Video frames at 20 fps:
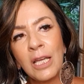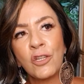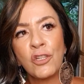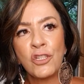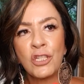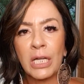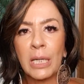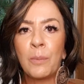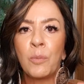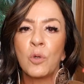a
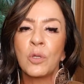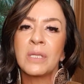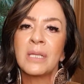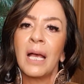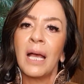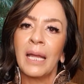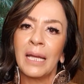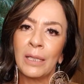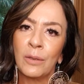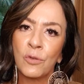gente acabou
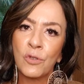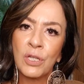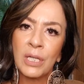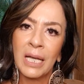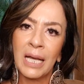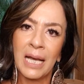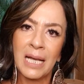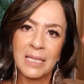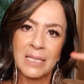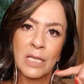saindo de
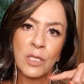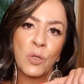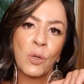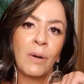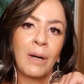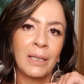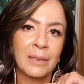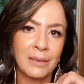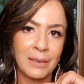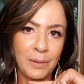casa às
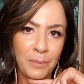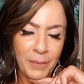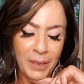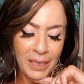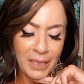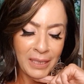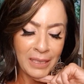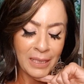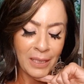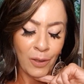quatro e
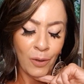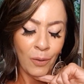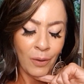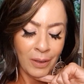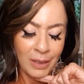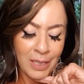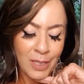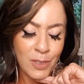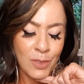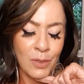meia.
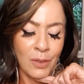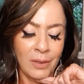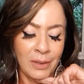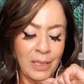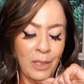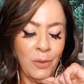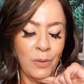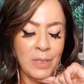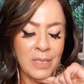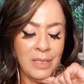Olha só
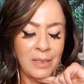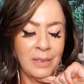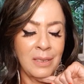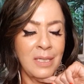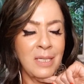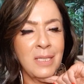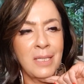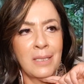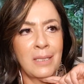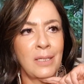que coisa
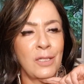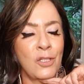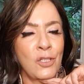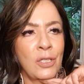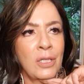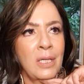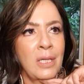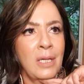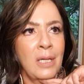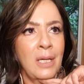
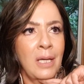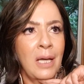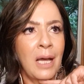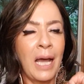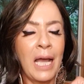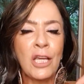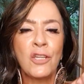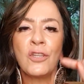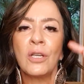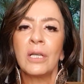interessante.
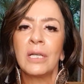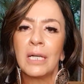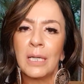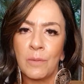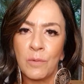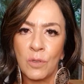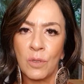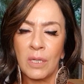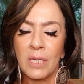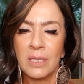Aí
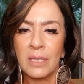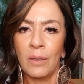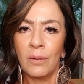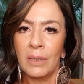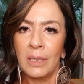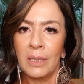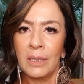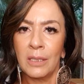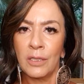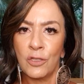chegamos no
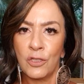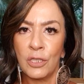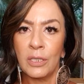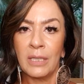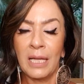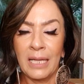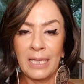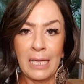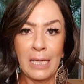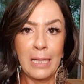restaurante,
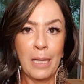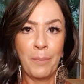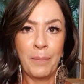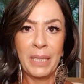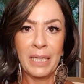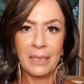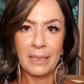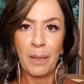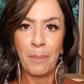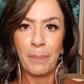né, que é na
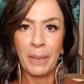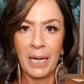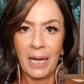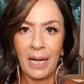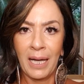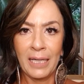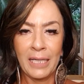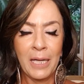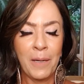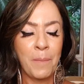beira da
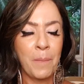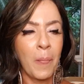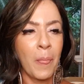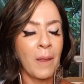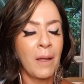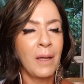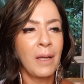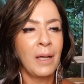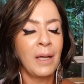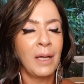praia,
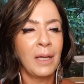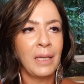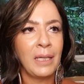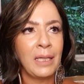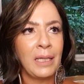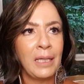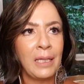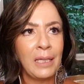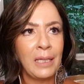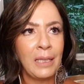
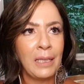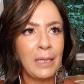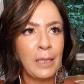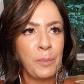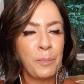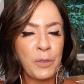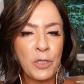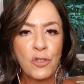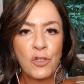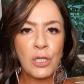e
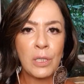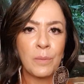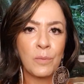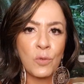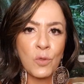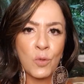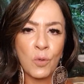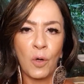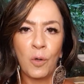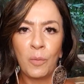
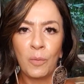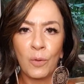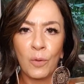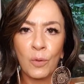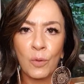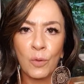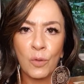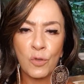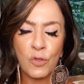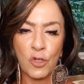pedimos o
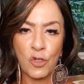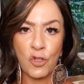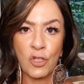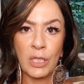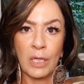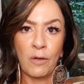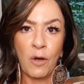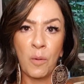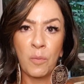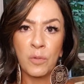almoço, a gente
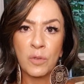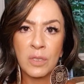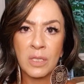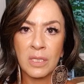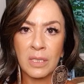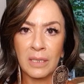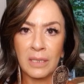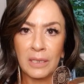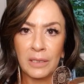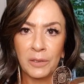estava
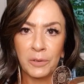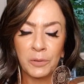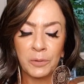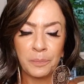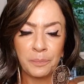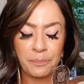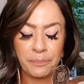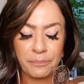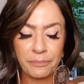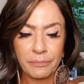almoçando